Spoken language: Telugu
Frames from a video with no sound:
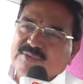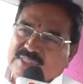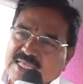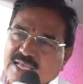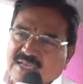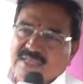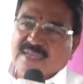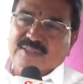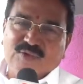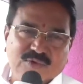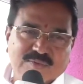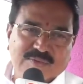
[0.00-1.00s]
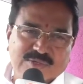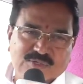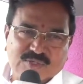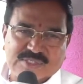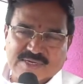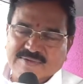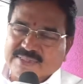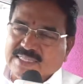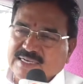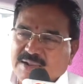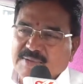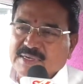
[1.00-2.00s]
స్వతహాగా రైతు కుటుంబం నుంచి వచ్చిన
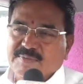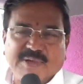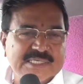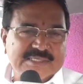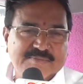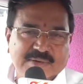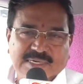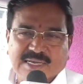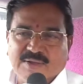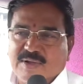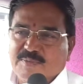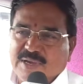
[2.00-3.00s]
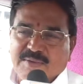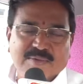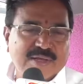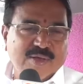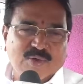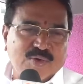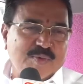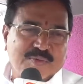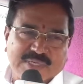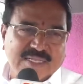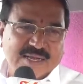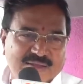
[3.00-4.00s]
వ్యక్తిని కాబట్టి పంచె పట్ల ఒక ప్రేమ గౌరవం
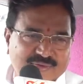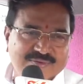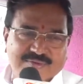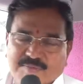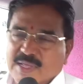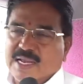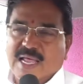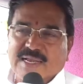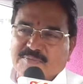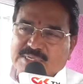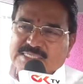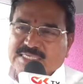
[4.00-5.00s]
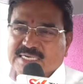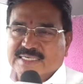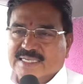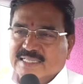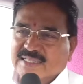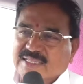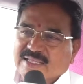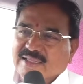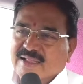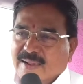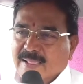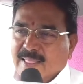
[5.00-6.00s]
ఉంటుంది నాకు మా నాన్న పంచగట్టేది
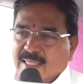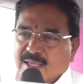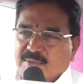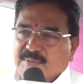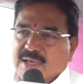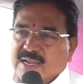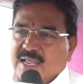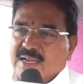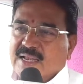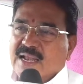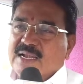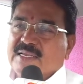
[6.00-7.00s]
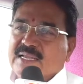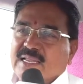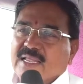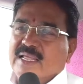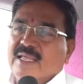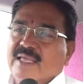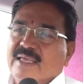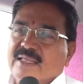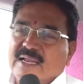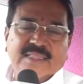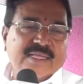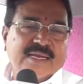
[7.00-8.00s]
మా నాన్న లాంటి
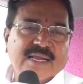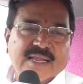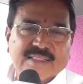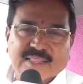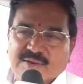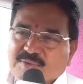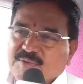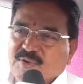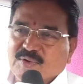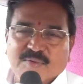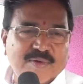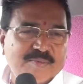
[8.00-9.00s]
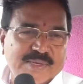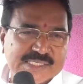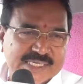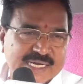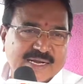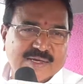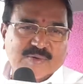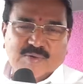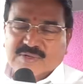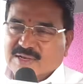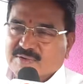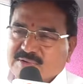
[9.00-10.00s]
రైతన్నలందరూ లోకంలో పంచలే
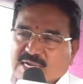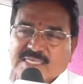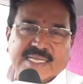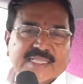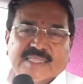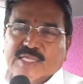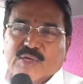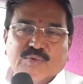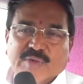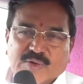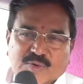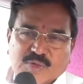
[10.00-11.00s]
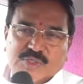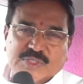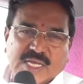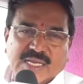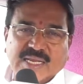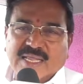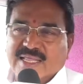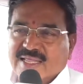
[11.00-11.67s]
కట్టుకుంటారు కట్టే తీరు వేరుండొచ్చు కానీ